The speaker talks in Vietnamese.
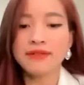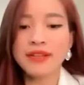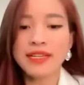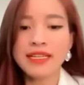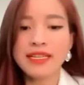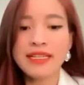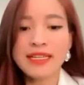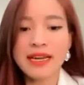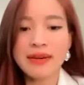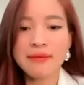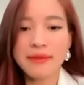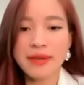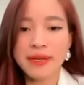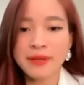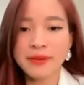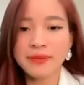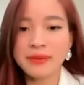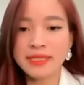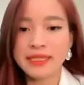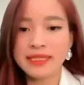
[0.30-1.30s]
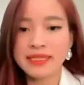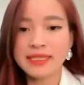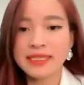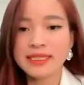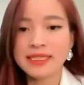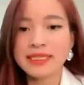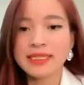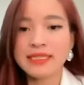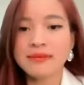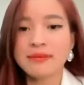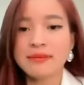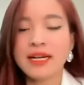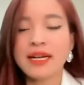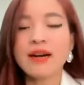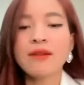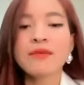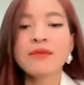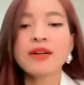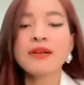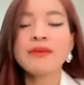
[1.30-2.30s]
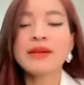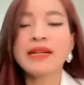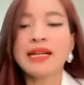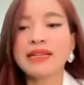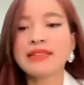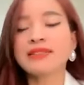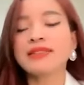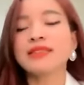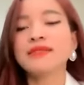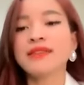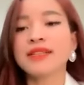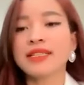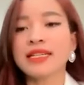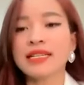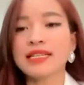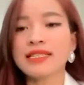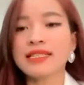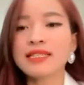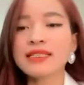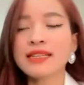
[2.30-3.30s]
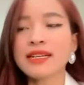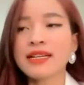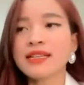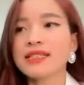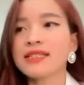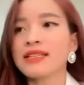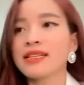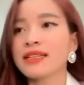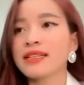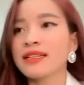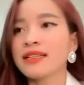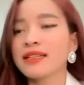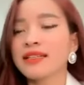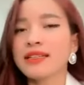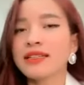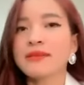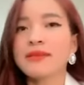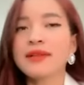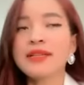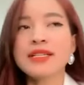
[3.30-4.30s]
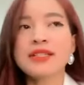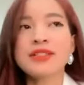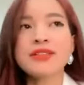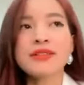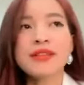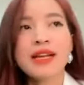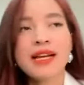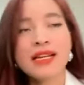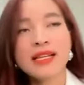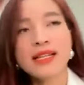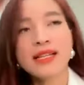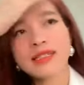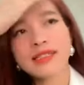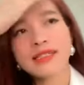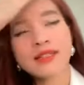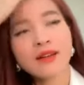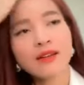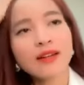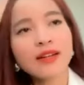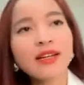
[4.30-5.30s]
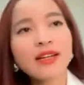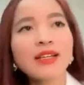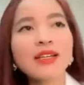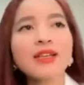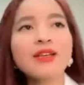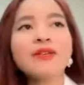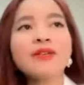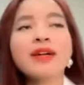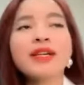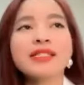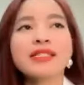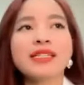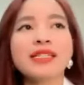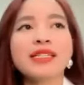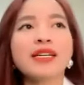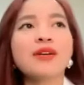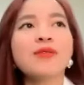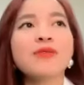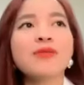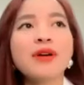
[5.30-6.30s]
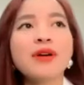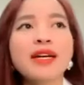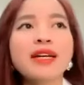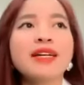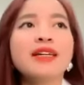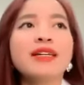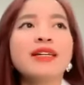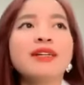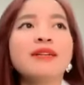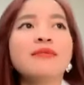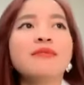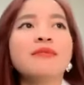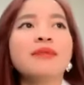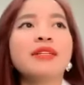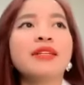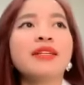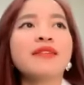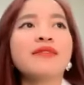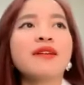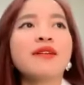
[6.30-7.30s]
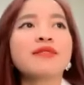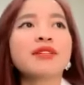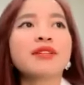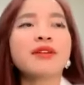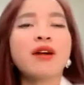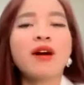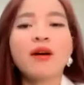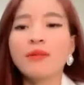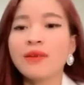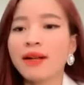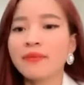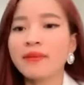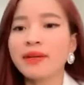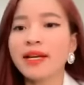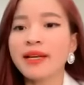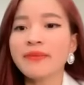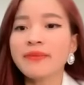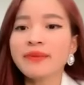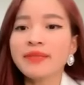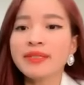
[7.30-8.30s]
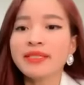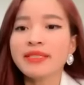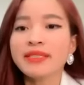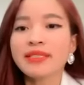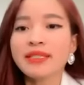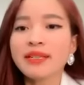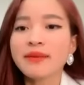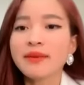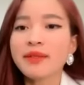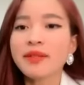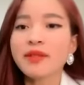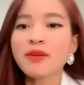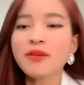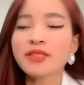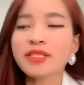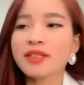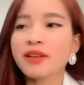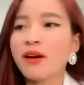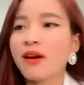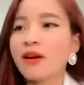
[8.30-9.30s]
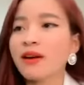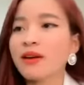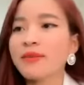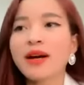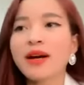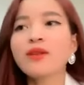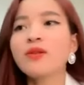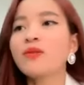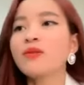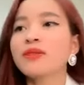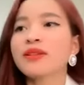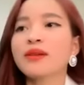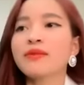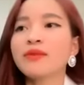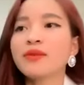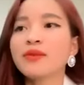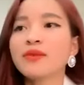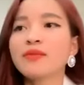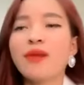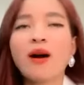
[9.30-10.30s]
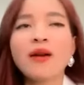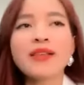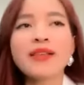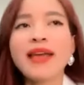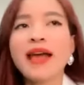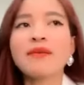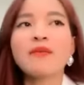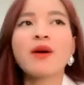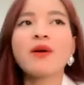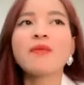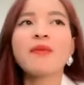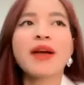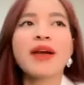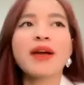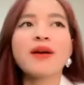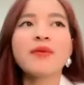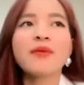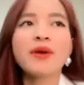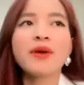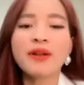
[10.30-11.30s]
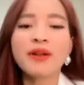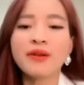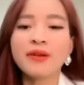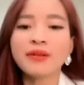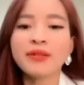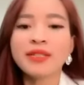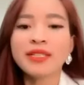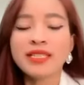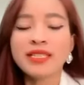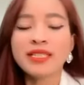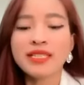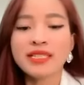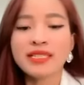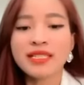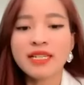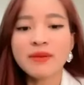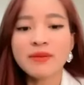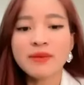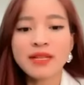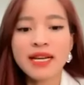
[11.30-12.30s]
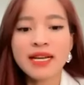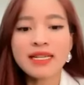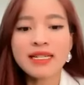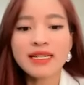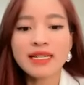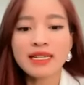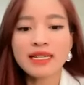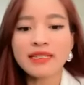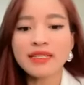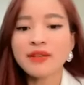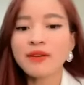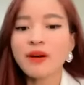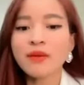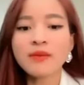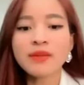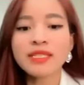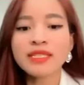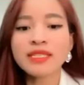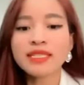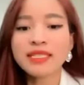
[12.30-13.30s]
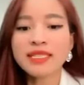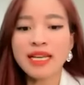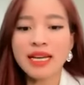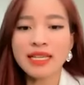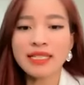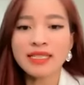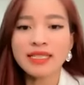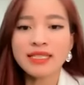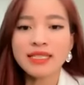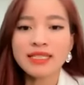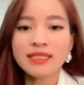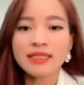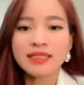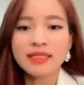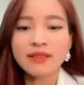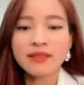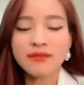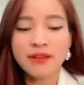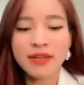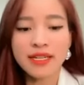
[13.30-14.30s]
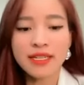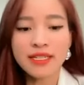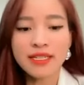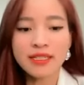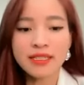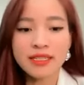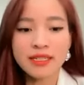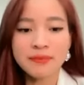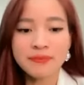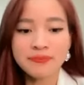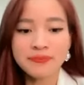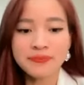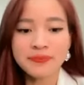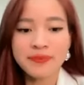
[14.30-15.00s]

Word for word: về với cha mẹ của mình mà không có bị ảnh hưởng về tài chính các anh chị. Bởi vì trước đây là có rất là nhiều anh chị ở quê, mình đi vào Sài Gòn mình lập nghiệp, cái mình vô Sài Gòn mà ở luôn trống luôn, bỏ cha bỏ mẹ ở quê luôn. Thì Thêu mới thấy rằng là Thêu không có thích như vậy. Thêu phải um,